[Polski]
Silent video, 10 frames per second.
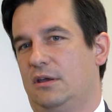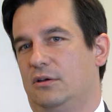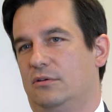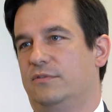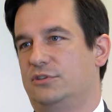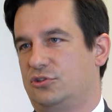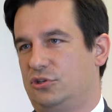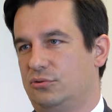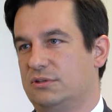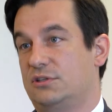o
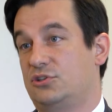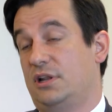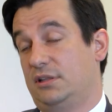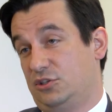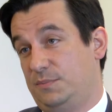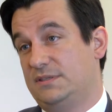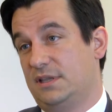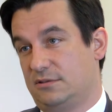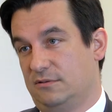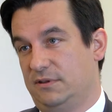wycieczki turystyczne, ale też
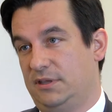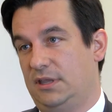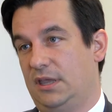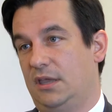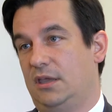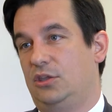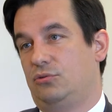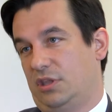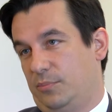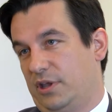biznesowe i
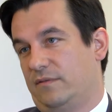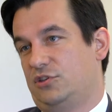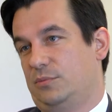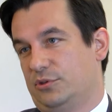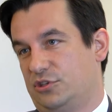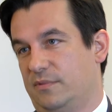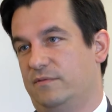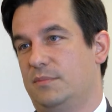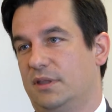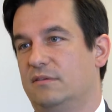tutaj pojawia się
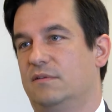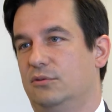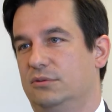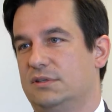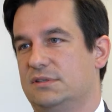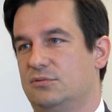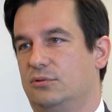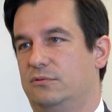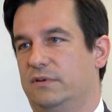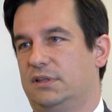potrzeba wymiany waluty ze
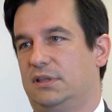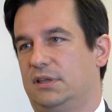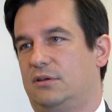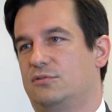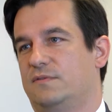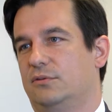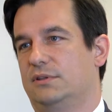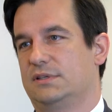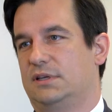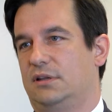złotówek na jakąś
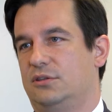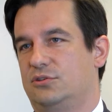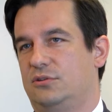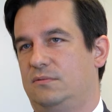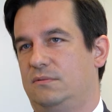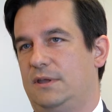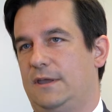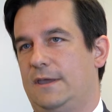walutę zagraniczną.